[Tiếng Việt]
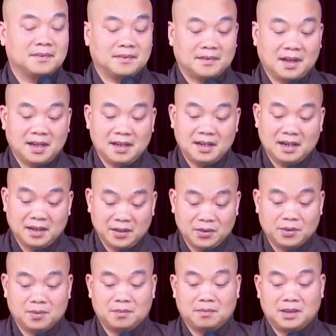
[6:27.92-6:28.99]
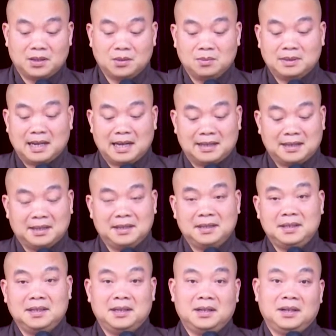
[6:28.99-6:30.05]
Đây là điều mà chúng ta
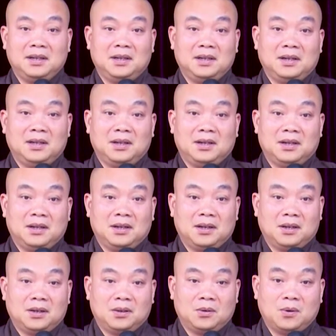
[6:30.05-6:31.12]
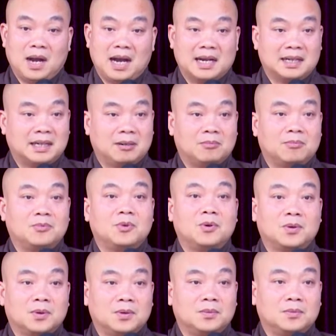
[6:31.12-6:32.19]
thấy quan trọng
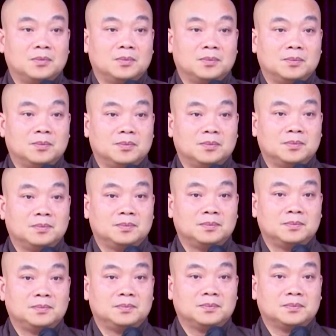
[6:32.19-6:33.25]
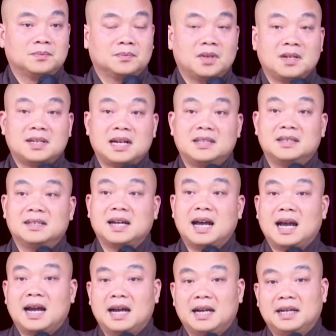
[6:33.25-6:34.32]
vô cùng. Tất cả những
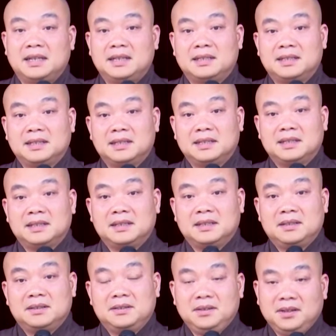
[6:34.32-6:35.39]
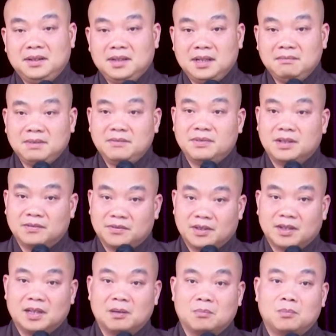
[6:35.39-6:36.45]
ai chưa đến với Viện
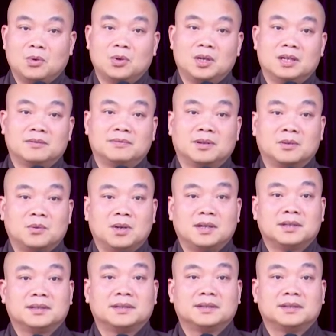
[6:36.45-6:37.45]
Phật học Bồ Đề Phật Quốc